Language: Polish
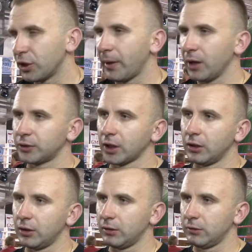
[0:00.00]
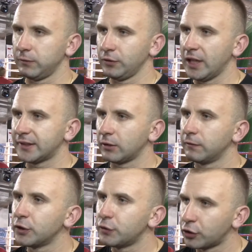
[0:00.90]
nie mają tego, nie jest to
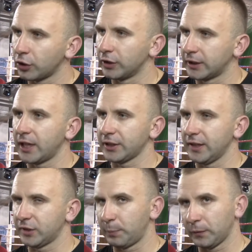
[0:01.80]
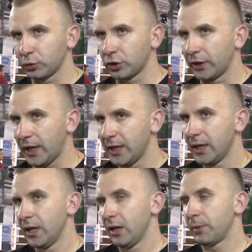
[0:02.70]
wyćwiczone, tak? nie jest to powtórzone,
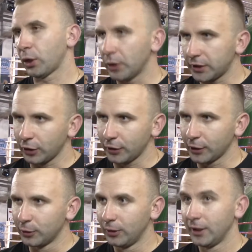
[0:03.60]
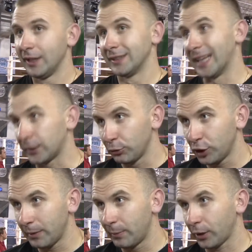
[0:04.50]
brakuje tego ringu, na tą
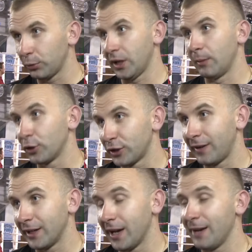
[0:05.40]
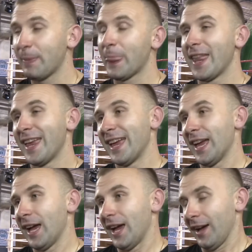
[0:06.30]
zimę brakuje nam ogrzewania,
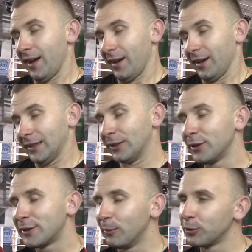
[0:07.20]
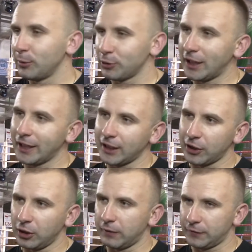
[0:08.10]
no i co, musimy się dalej
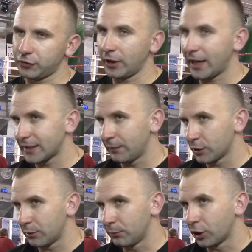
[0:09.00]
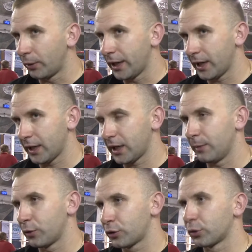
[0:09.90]
hartować. Wczoraj jak zawiozłem Mikołaja
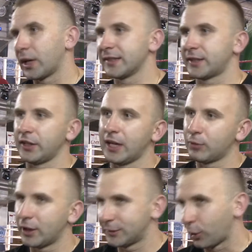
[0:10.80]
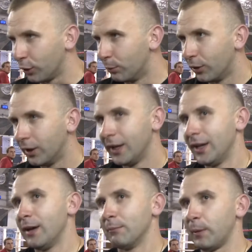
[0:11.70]
Hamorczuka z trenerem do nas do klubu,
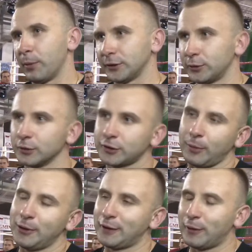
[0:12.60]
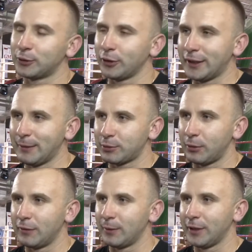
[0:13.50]
po prostu skomentował to jednym
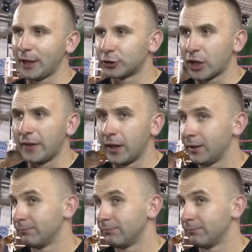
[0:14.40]
słowem jego trener.